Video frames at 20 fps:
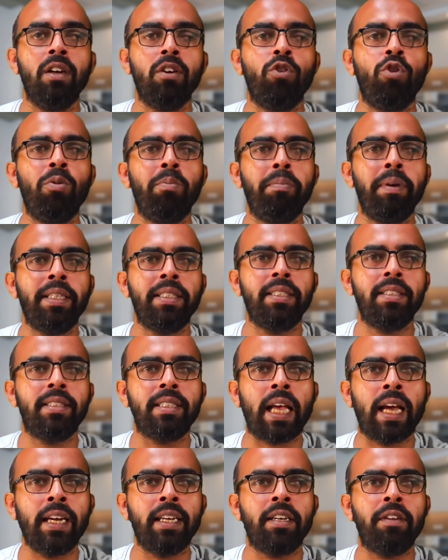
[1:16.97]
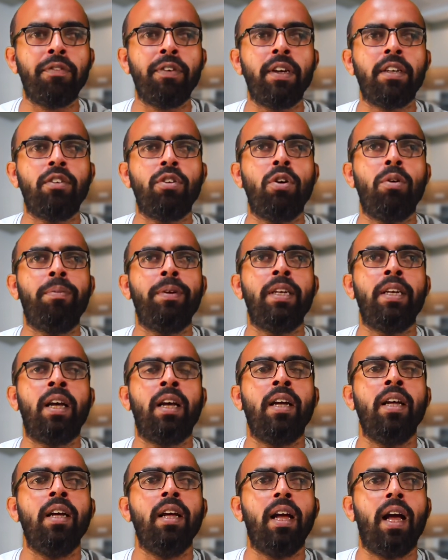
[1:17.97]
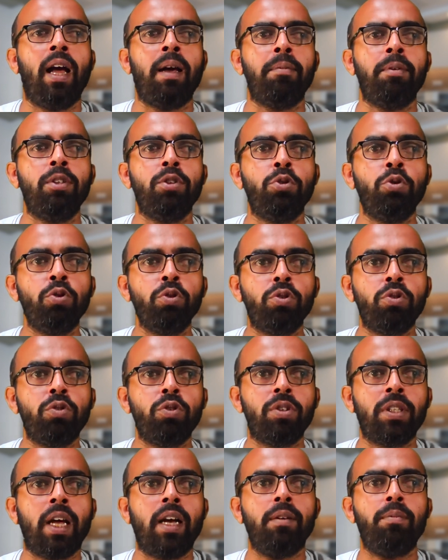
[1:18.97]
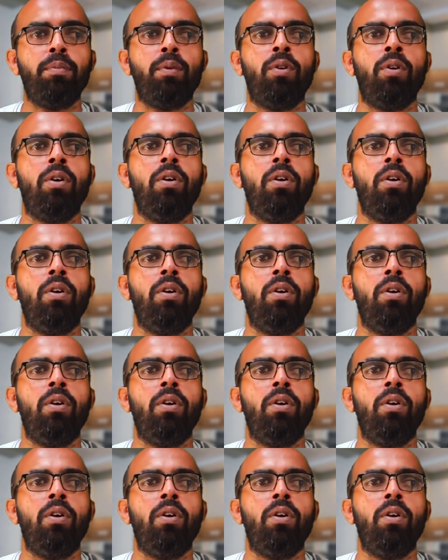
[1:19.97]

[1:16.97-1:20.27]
খুব বেশি সাইড এফেক্ট হবে না আমি সুস্থ থাকব